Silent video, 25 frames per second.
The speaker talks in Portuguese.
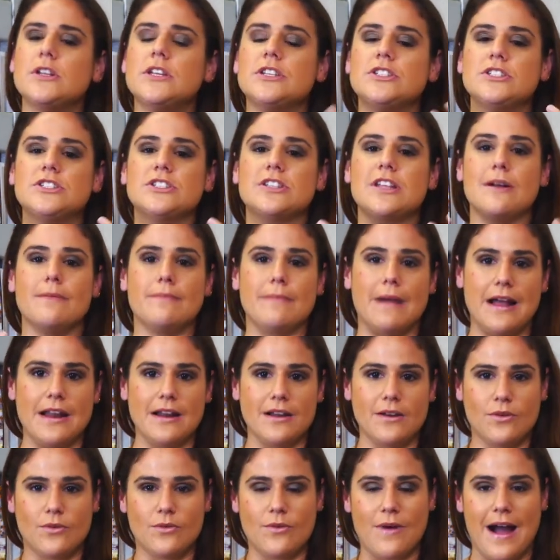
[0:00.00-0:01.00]
Quando a gente
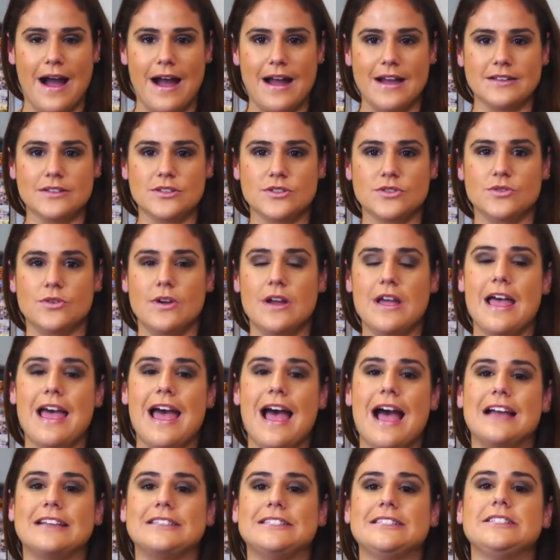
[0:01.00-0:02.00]
trabalha com aço,
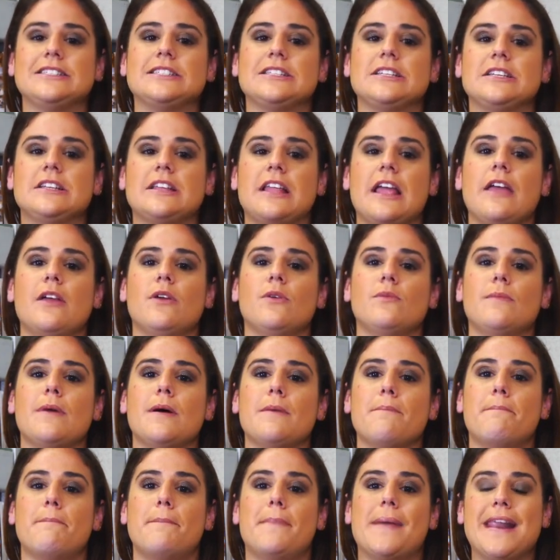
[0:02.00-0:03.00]
a gente tem
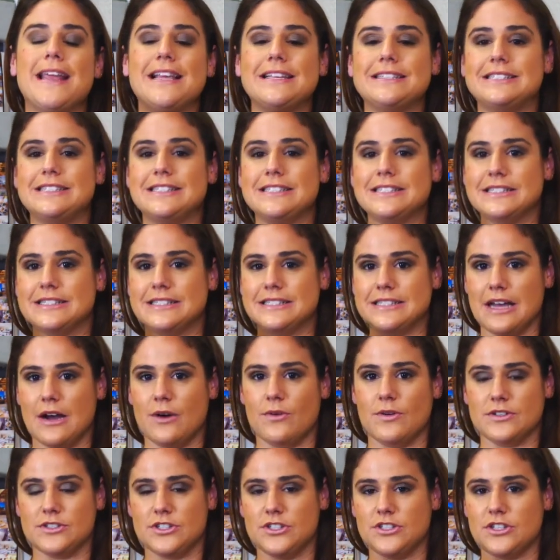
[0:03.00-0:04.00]
uma
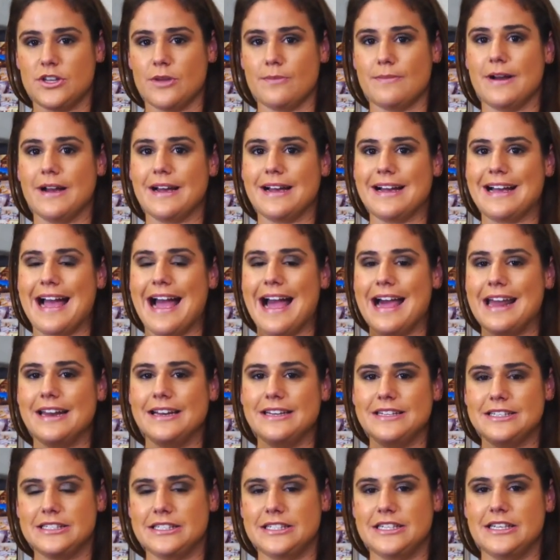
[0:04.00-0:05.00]
precisão, a gente tem uma
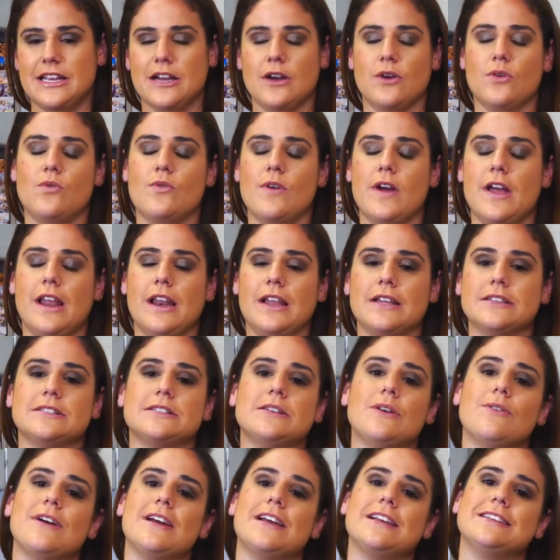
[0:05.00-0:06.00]
garantia com
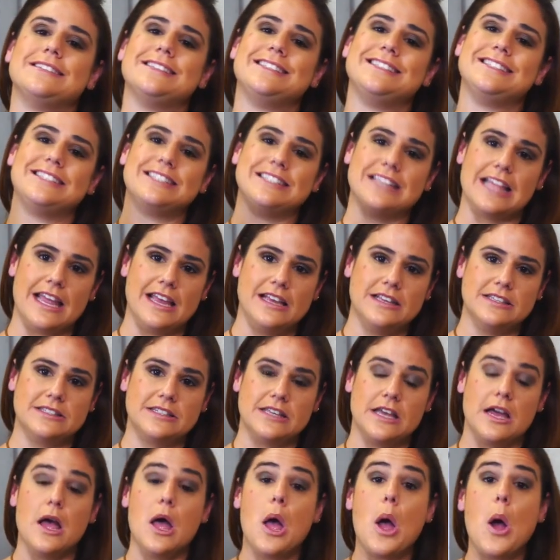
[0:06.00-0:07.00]
relação à
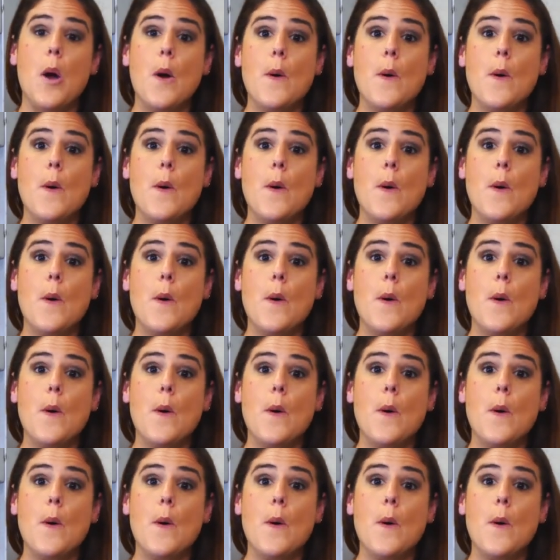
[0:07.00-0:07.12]
resistência